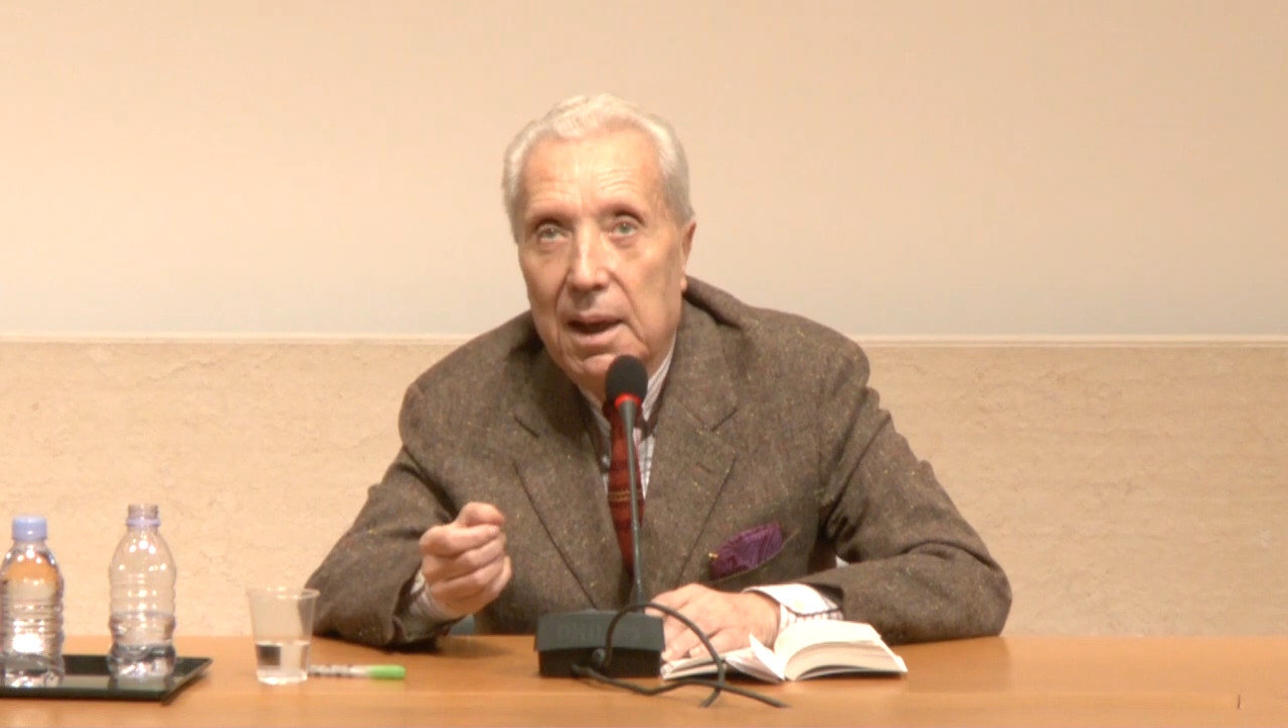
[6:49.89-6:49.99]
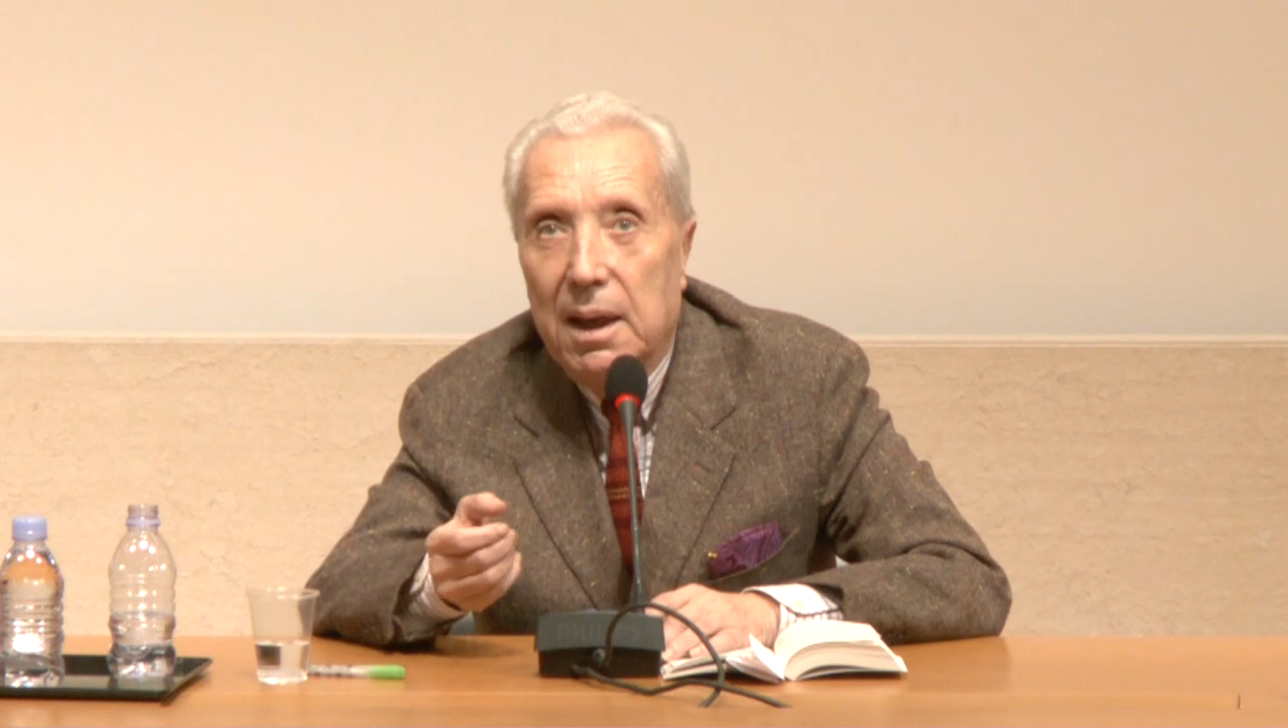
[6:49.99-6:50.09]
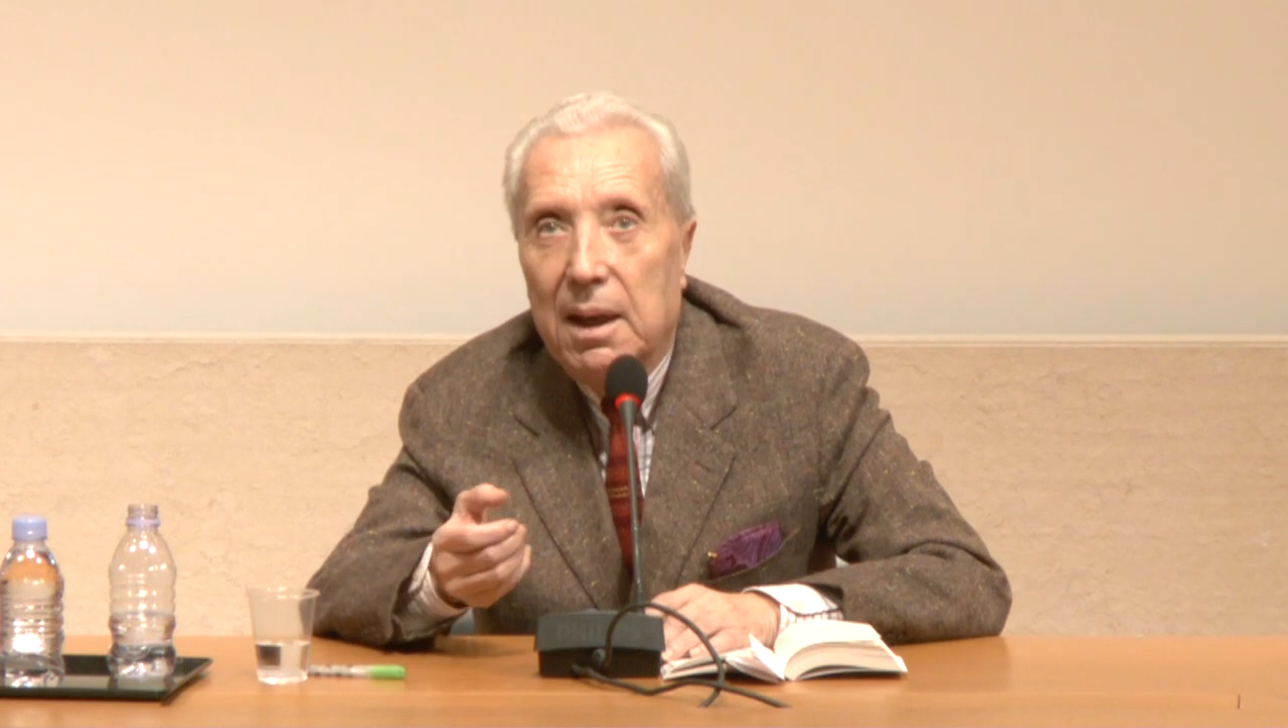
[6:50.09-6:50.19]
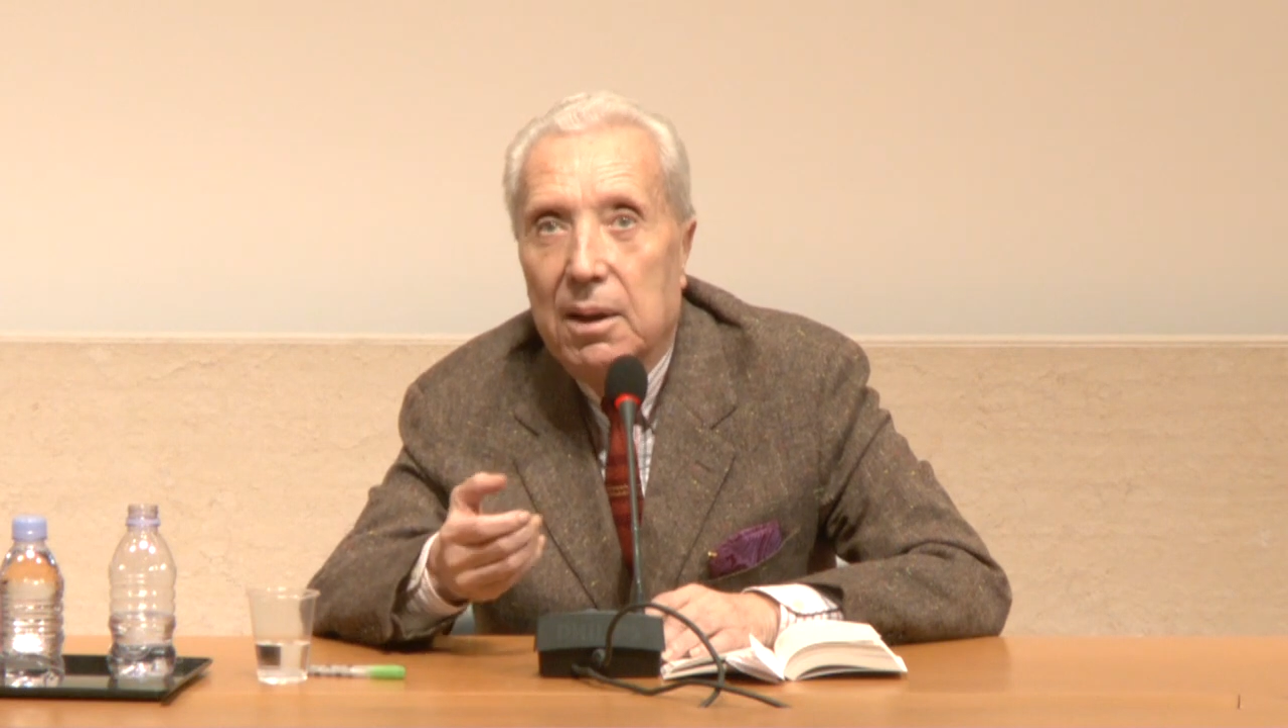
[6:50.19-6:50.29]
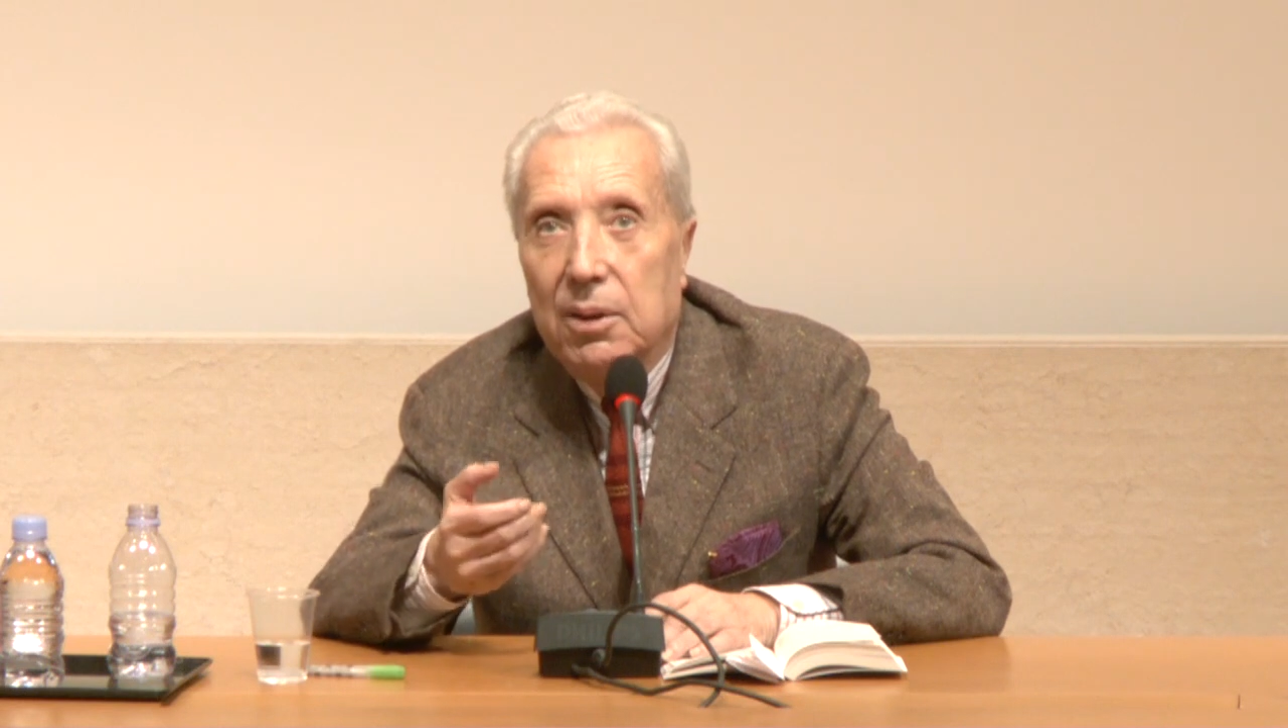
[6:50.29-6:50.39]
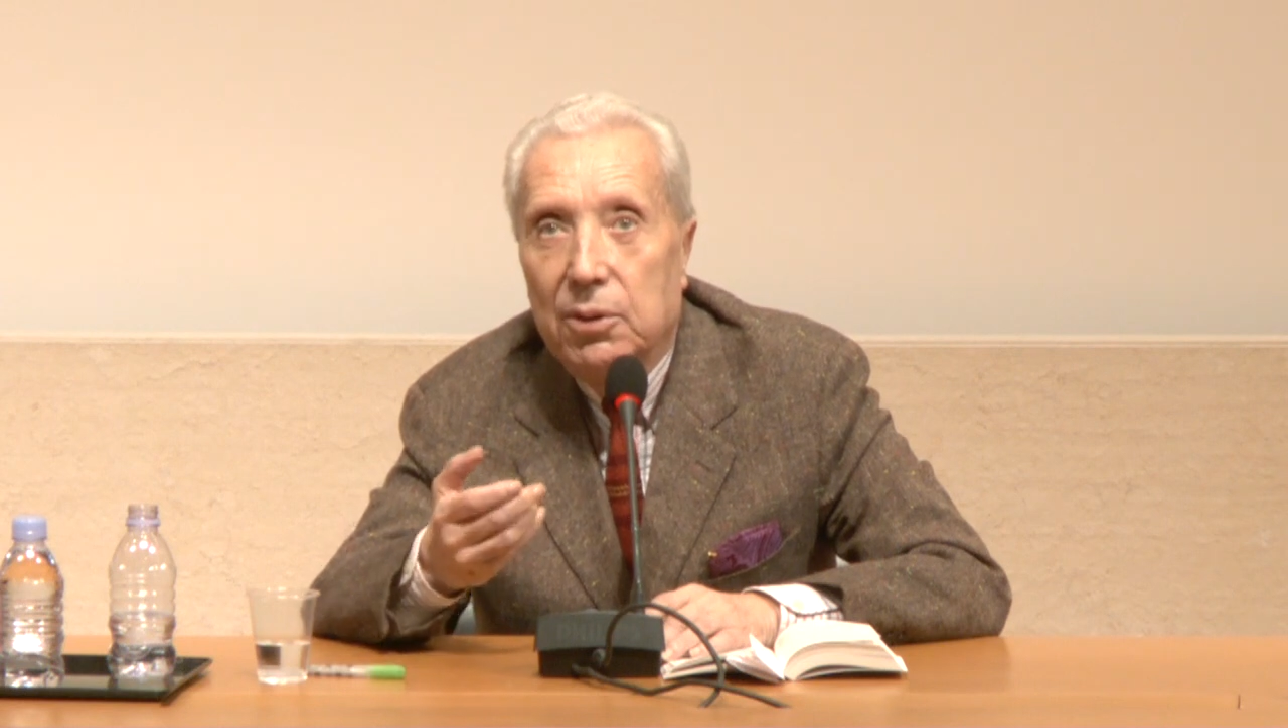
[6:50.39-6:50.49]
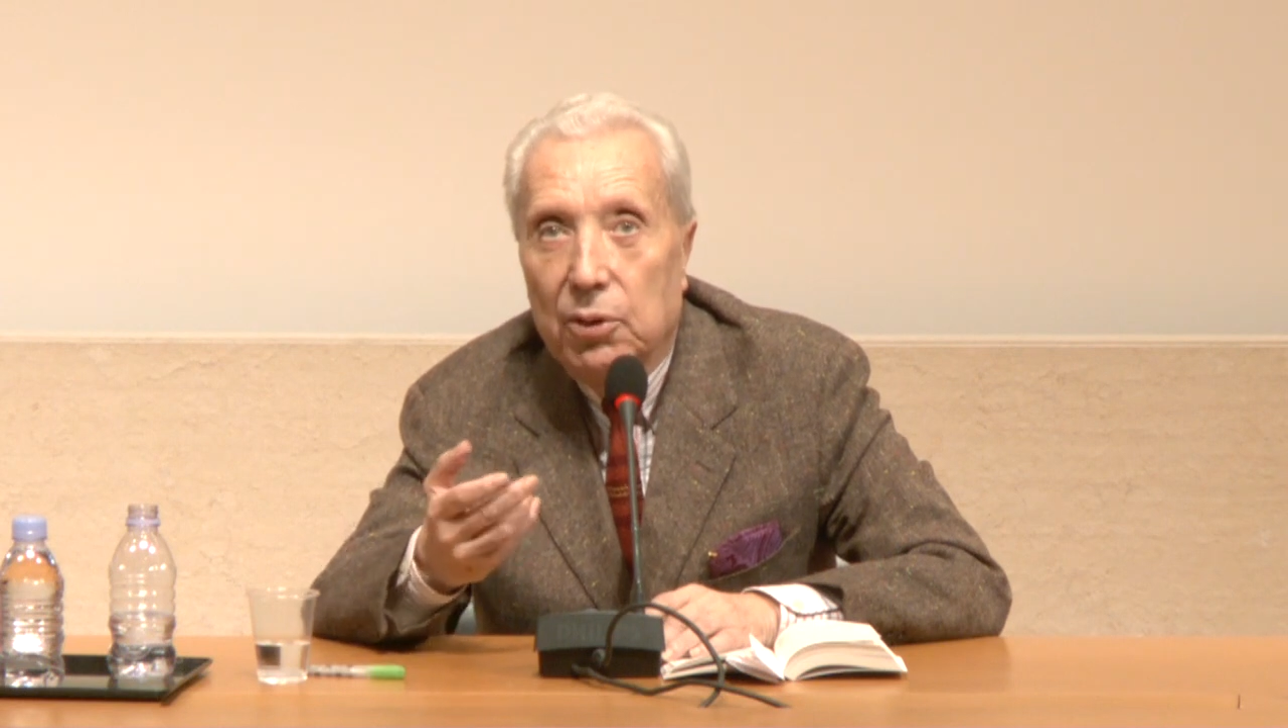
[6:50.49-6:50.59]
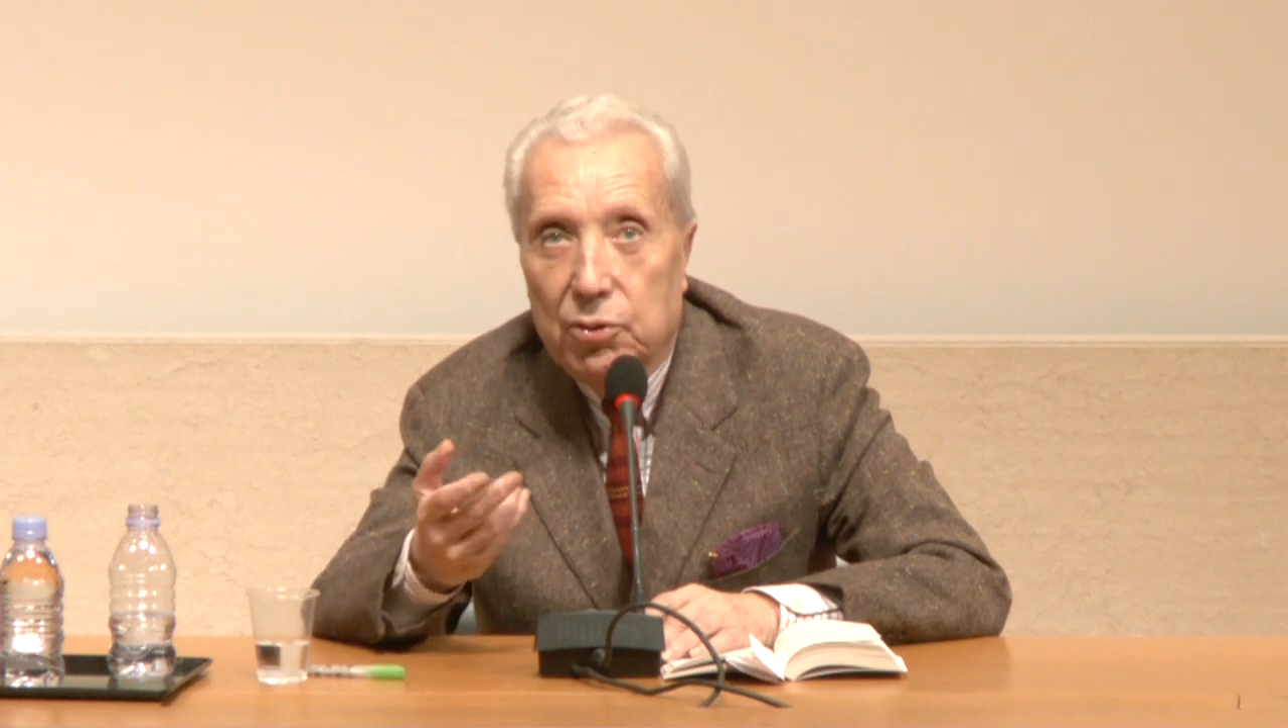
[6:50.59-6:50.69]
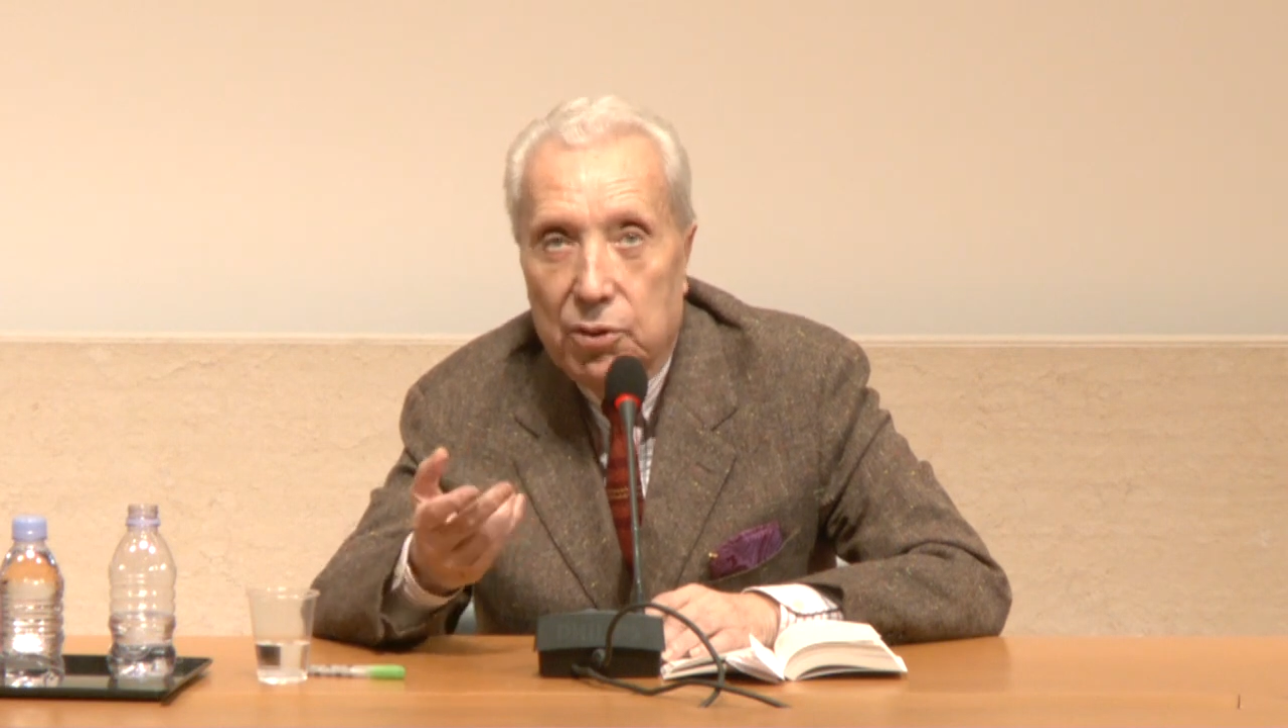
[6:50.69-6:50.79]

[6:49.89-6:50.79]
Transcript: Et euh, dans